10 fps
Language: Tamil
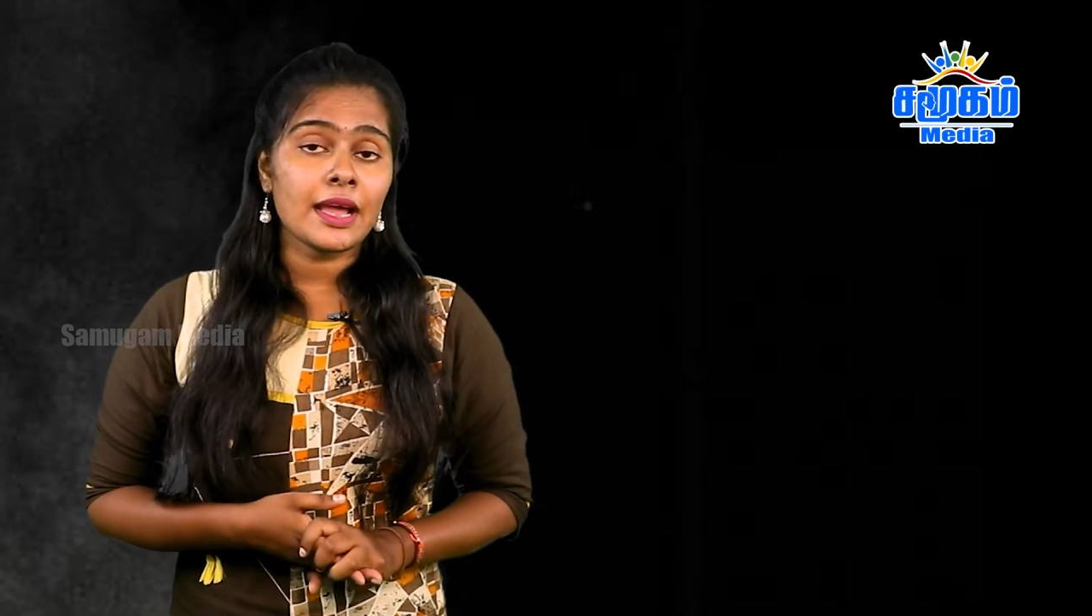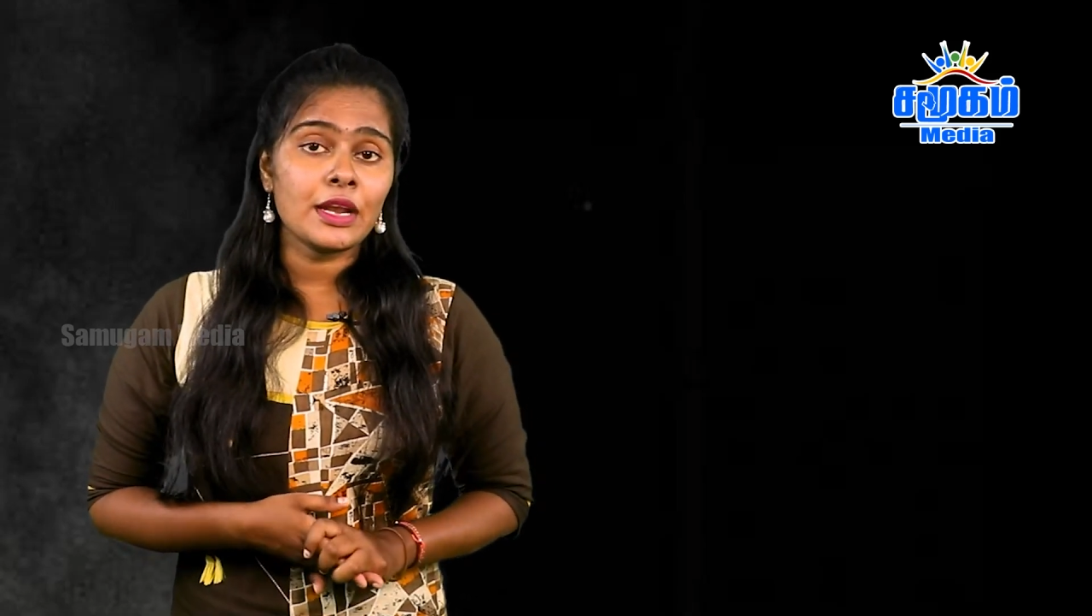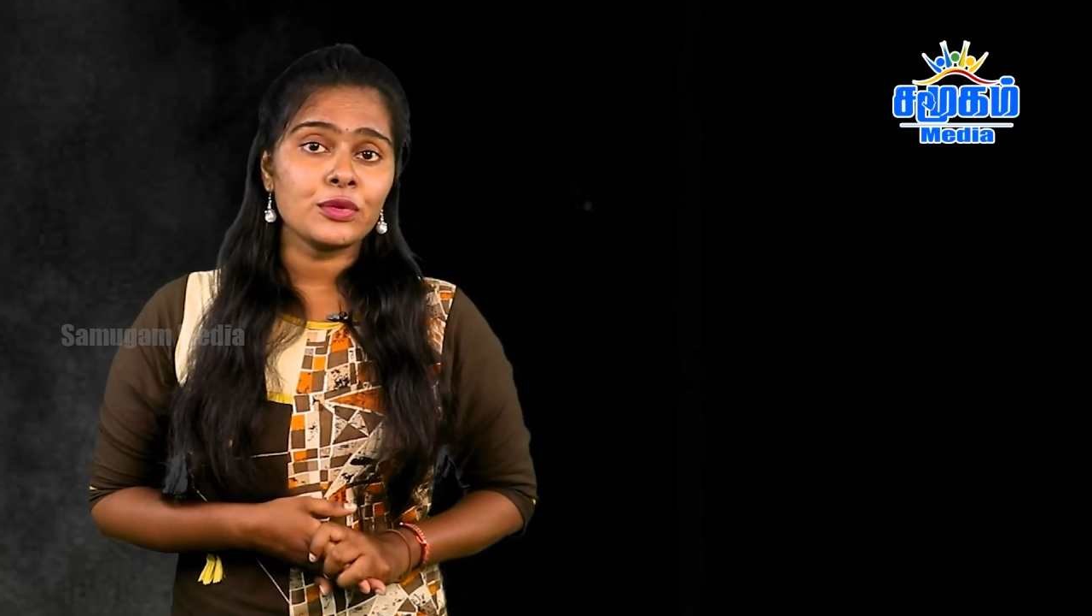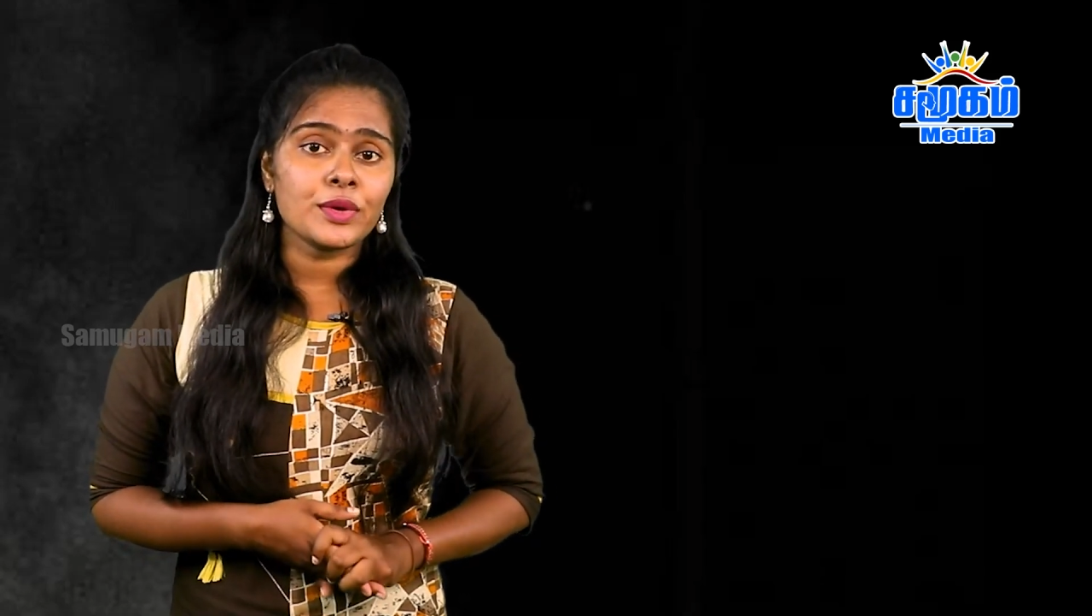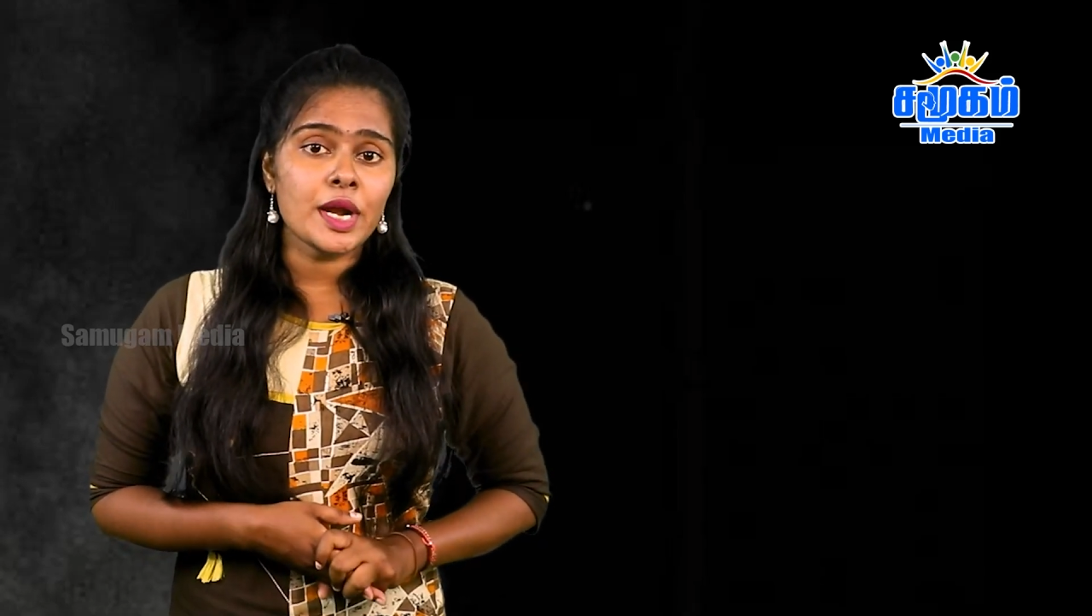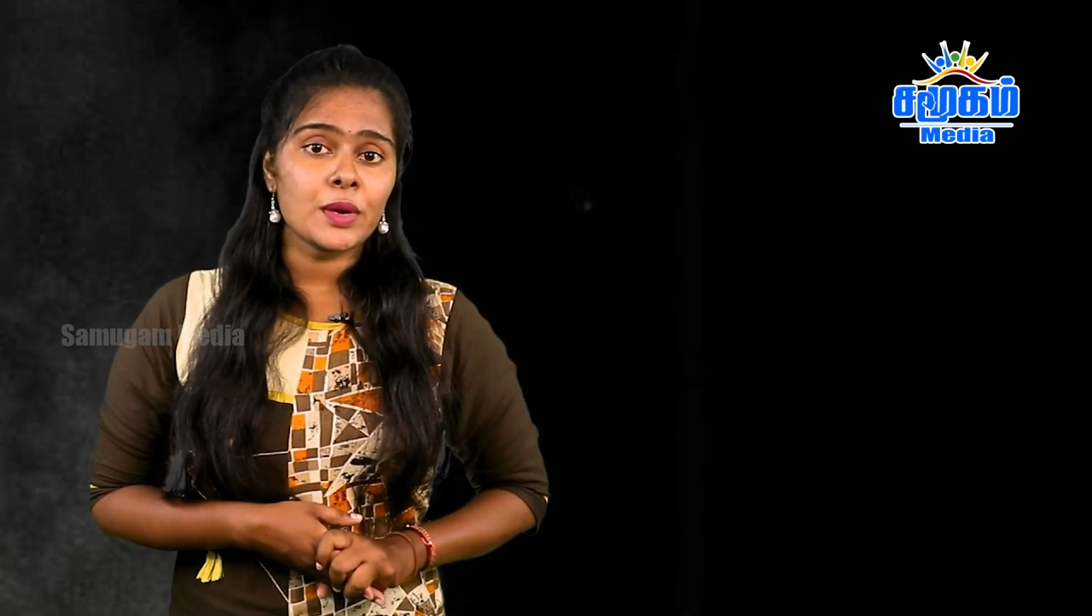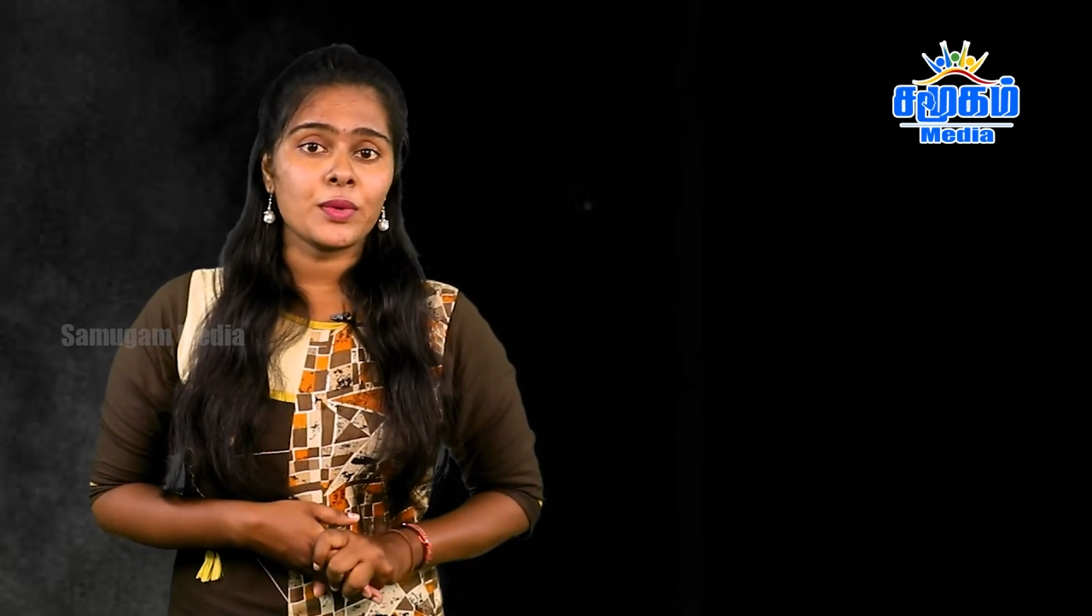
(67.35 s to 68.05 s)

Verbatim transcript: கலந்துரையாட